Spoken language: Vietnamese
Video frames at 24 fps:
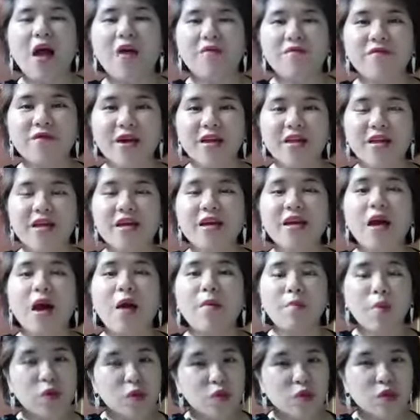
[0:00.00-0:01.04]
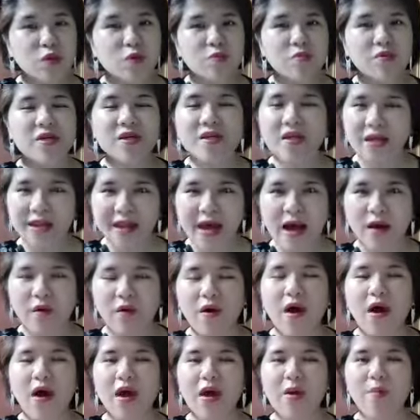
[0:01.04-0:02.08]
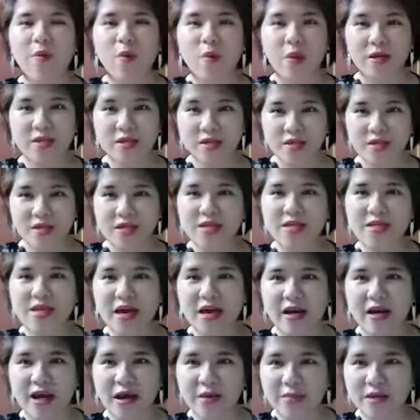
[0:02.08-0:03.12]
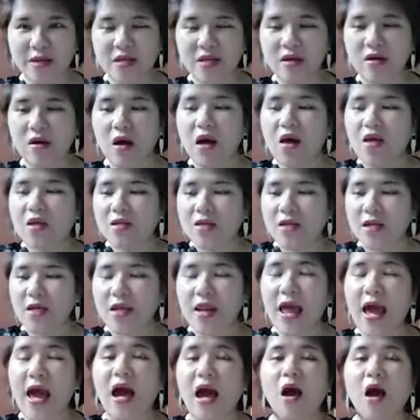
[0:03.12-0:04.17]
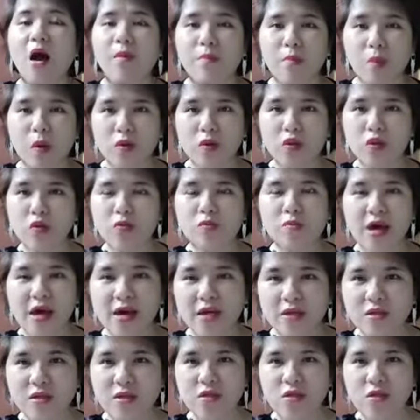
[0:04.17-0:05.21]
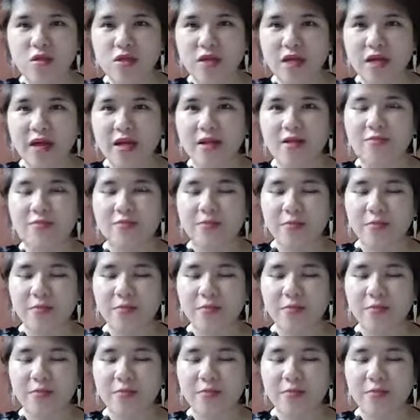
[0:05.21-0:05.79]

Vậy thì bổ sung như thế nào? Em muốn chia sẻ ngay bây giờ chính là bổ sung estrogen